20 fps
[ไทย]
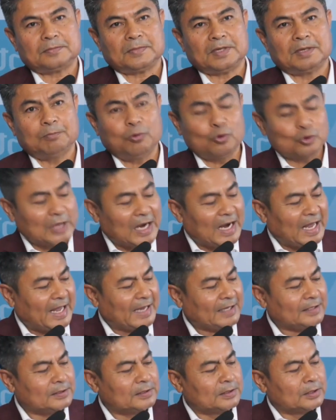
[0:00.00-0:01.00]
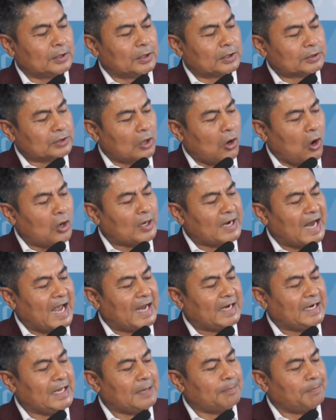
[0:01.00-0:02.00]
ผู้ถแถลงสองนาย
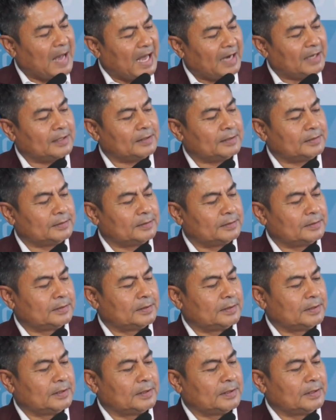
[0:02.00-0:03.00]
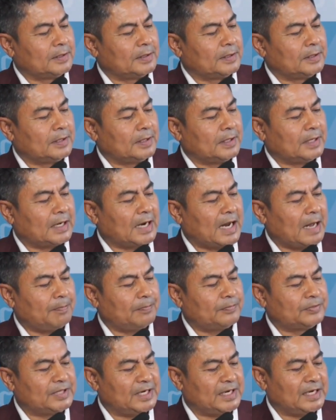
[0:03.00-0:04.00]
นิพันธ์นะครับ
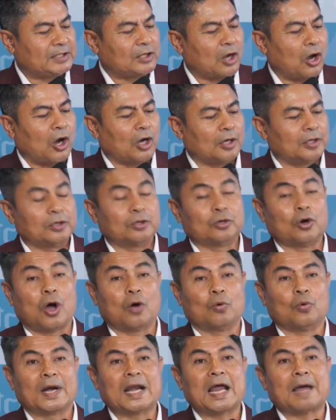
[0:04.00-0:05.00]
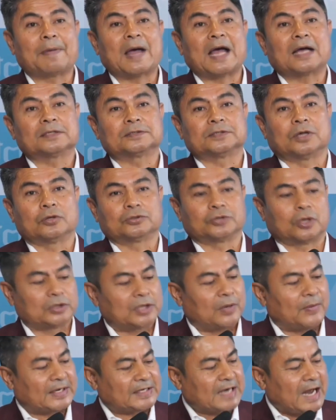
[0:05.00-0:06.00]
สิริธร รองหัวหน้าพักสสจัง
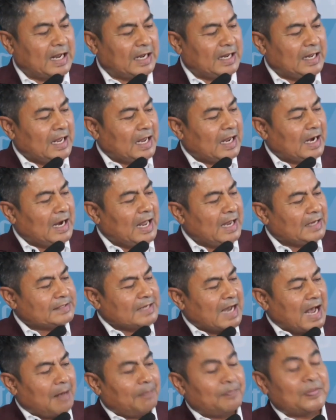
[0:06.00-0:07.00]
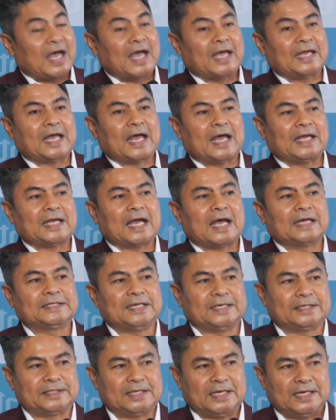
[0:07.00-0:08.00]
หวัดตรัง และสามนายอาญาสิ
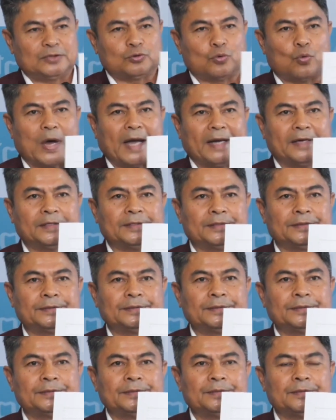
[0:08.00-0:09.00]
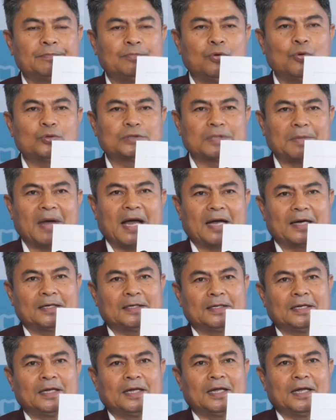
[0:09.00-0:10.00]
ทธิ์ศรีสุวรรณ ผู้สมัคร
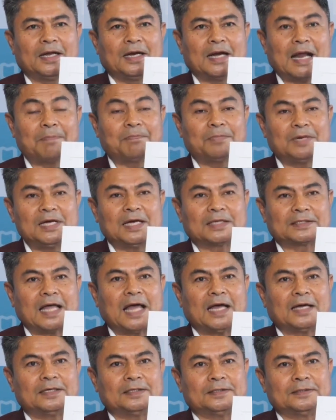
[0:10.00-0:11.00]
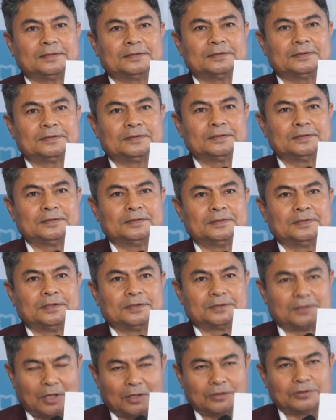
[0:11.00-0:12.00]
รับเลือกตั้ง
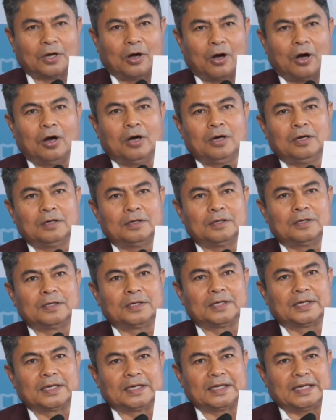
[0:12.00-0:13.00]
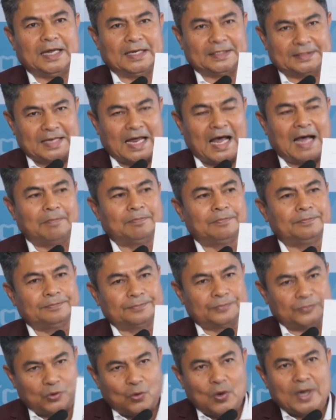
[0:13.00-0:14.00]
สสเขตสาม
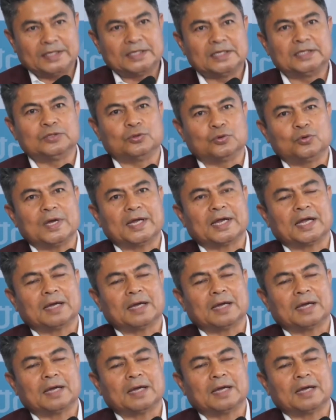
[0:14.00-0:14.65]
ด้วยยืนอยู่ด้วยครั